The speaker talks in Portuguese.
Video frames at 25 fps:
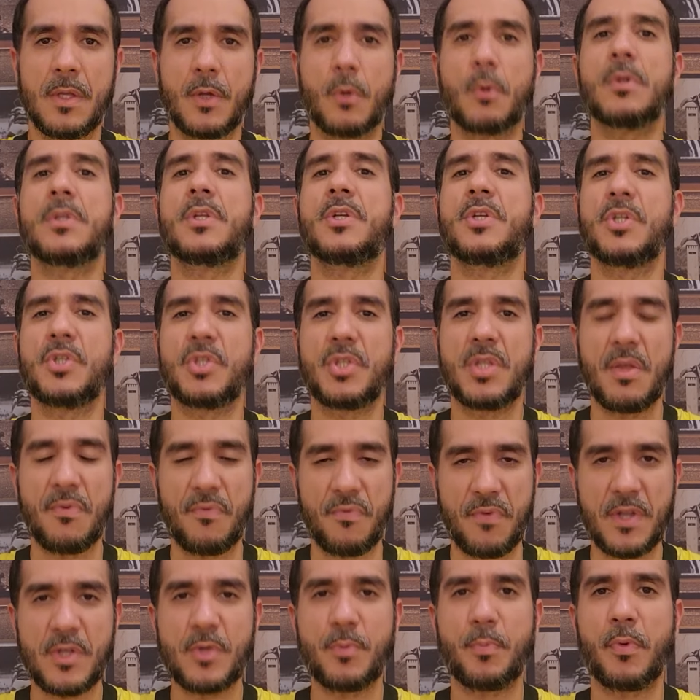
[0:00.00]
quando a gente
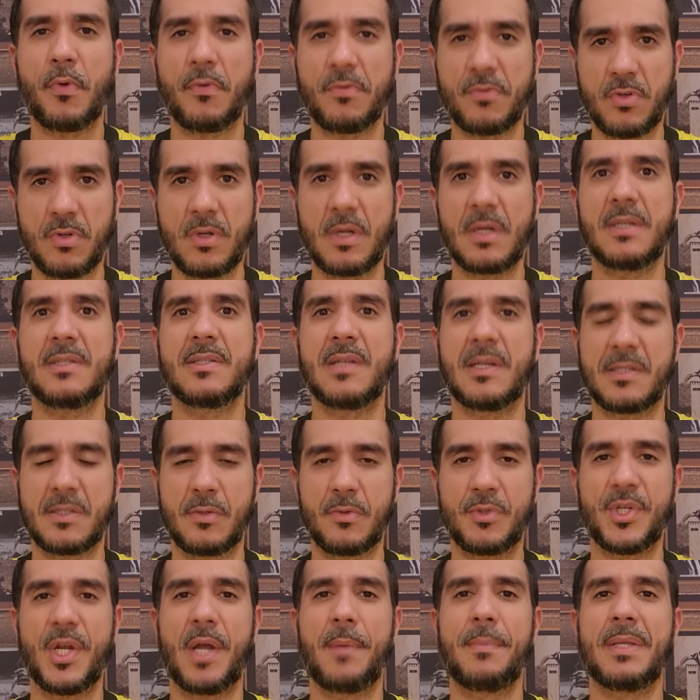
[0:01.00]
defende
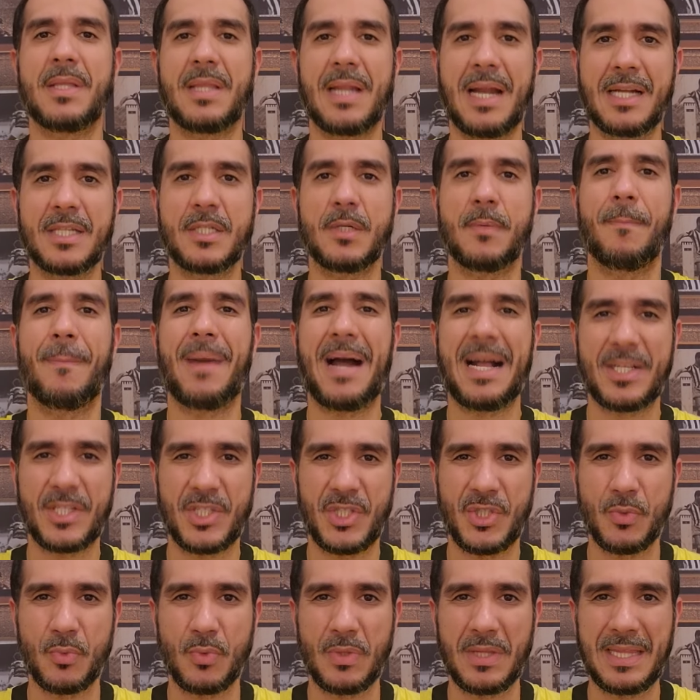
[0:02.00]
profissionalização de arbitragem,
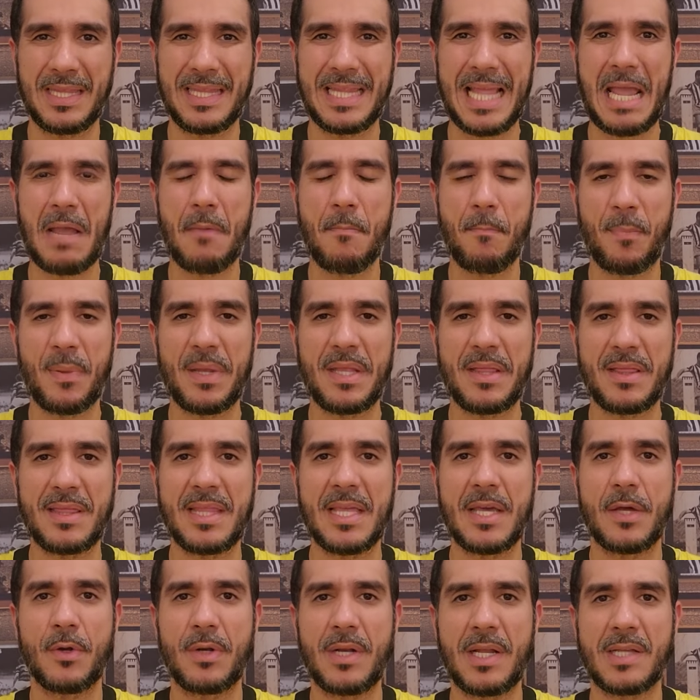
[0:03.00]
bate o tempo
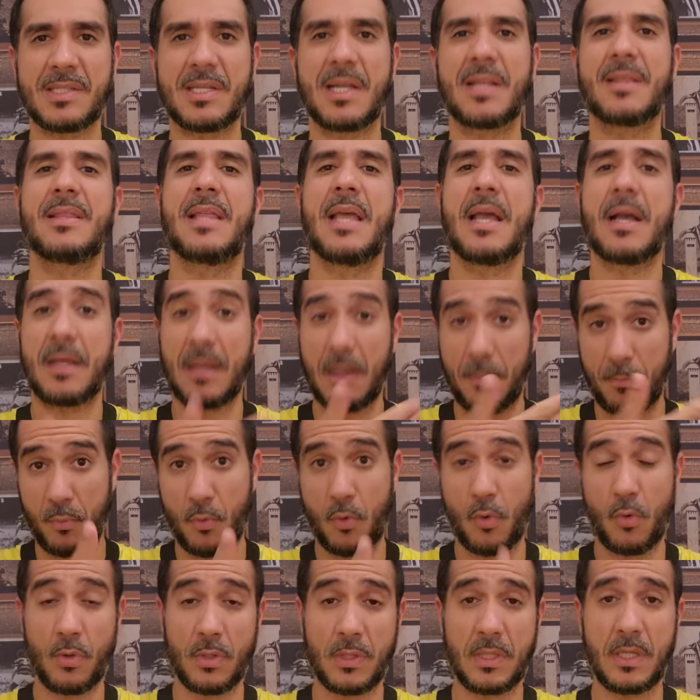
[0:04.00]
inteiro nessa tecla é
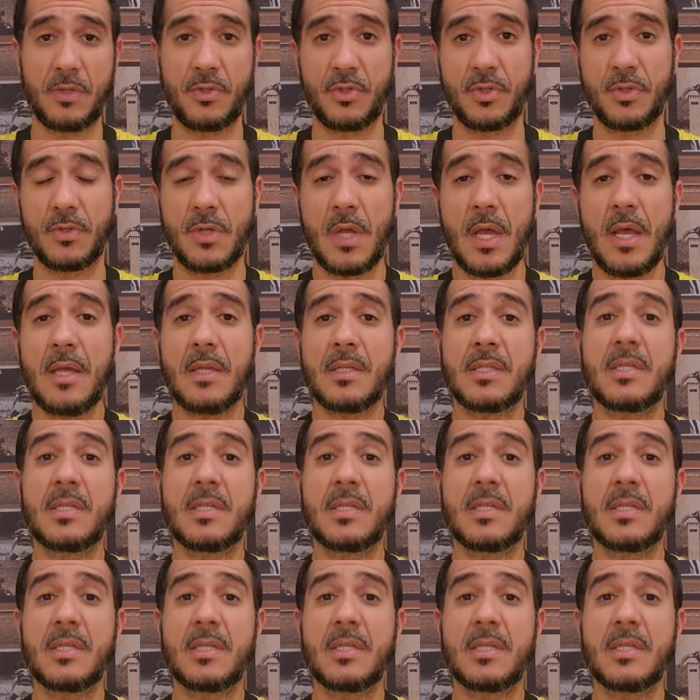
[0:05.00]
por conta disso.